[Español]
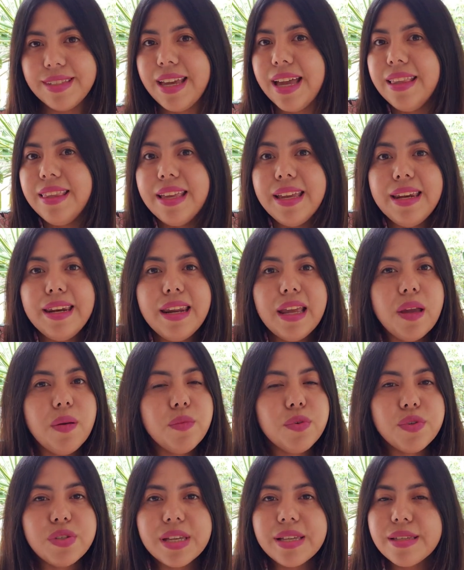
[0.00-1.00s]
ya
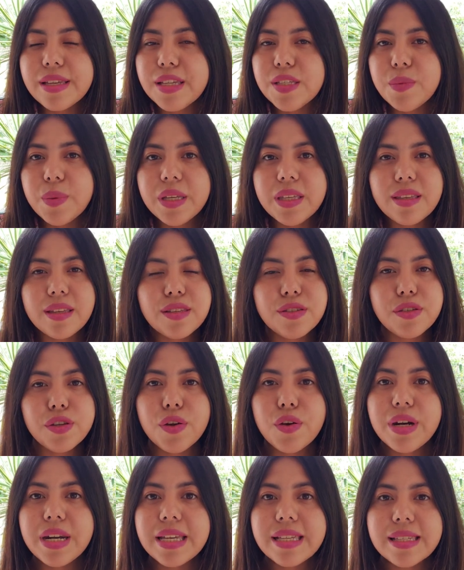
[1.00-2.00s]
tenemos esas
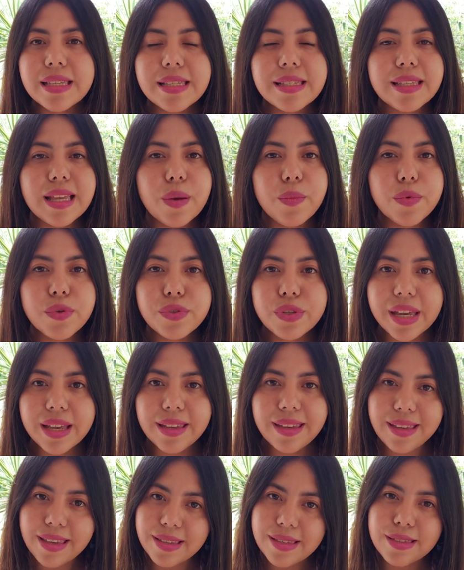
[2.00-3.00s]
bendiciones, estamos
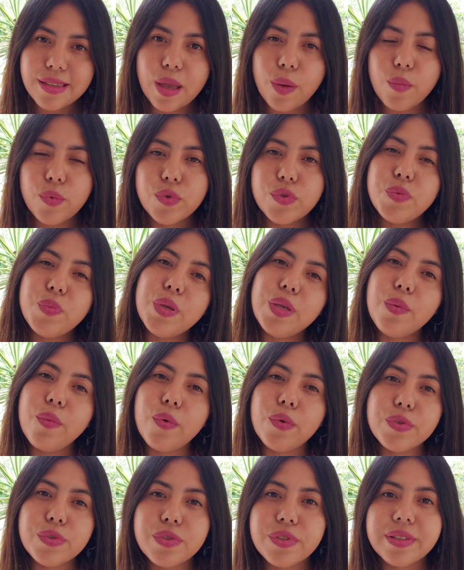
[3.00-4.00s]
aquí, estamos
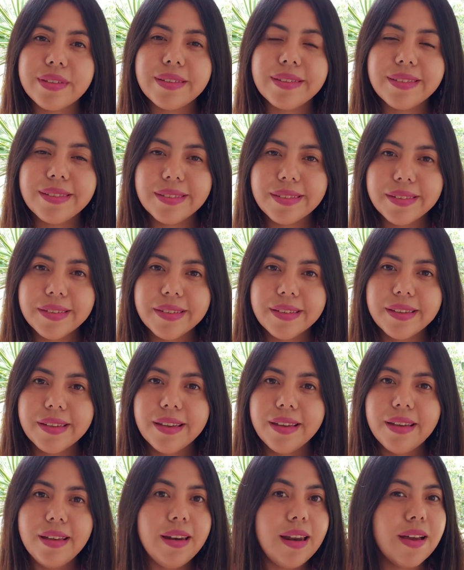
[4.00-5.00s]
vivos.
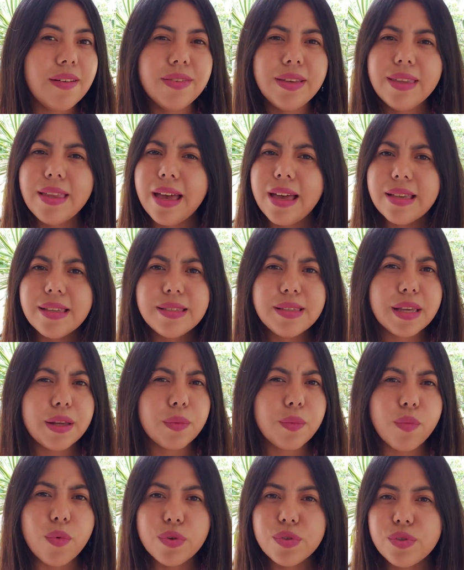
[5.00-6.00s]
Y la vida es
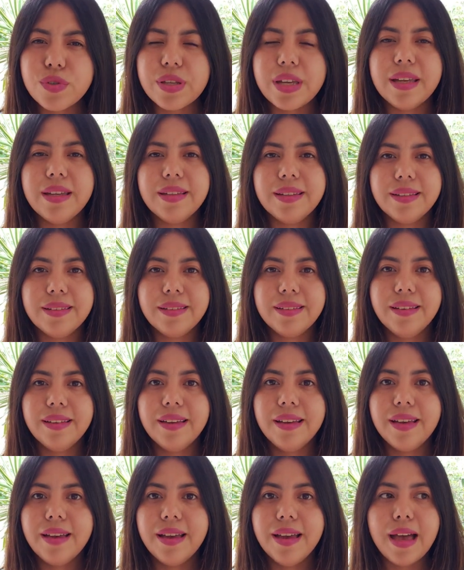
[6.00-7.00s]
hermosa.
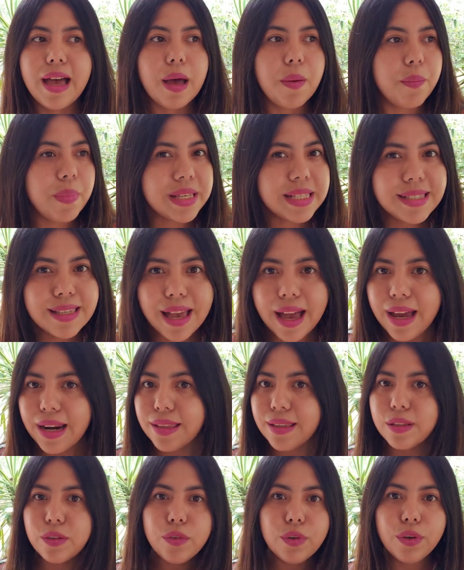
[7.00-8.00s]
A
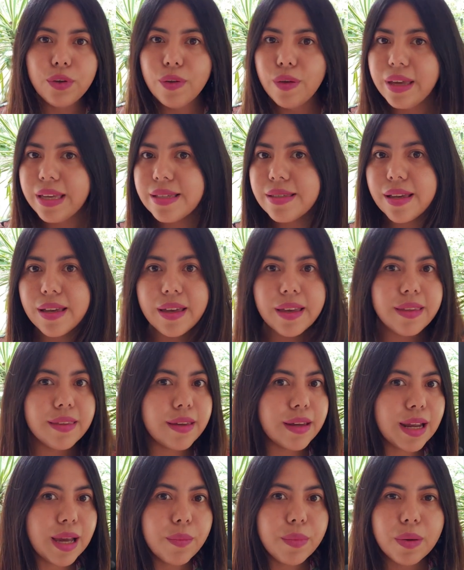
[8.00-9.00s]
pesar de todo ese
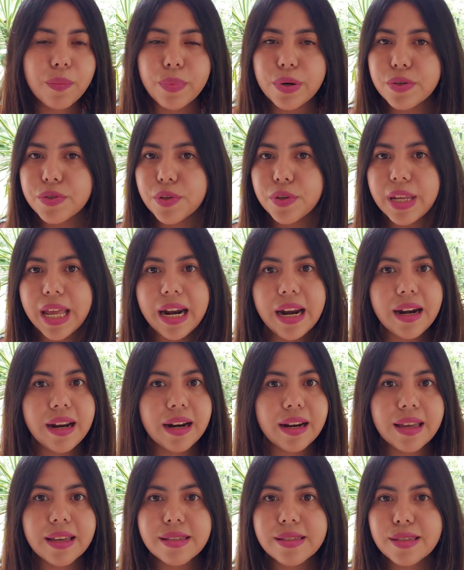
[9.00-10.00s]
drama personal
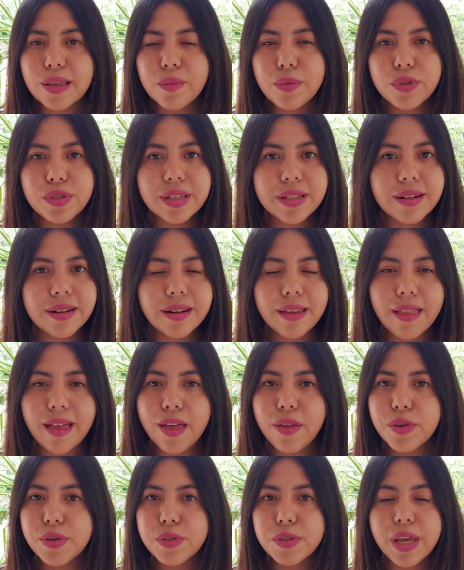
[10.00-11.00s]
en el que estemos
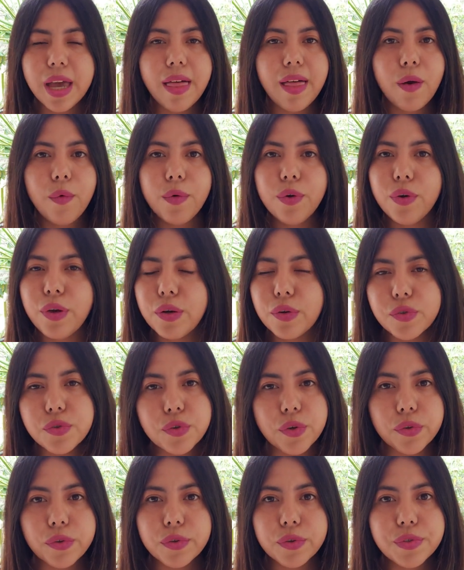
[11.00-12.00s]
enredados cada uno de
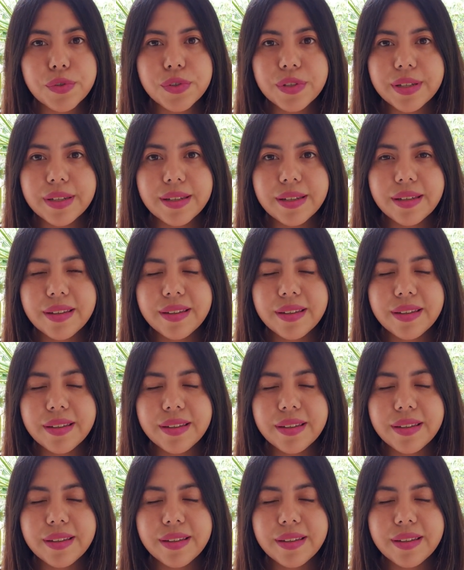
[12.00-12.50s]
nosotros,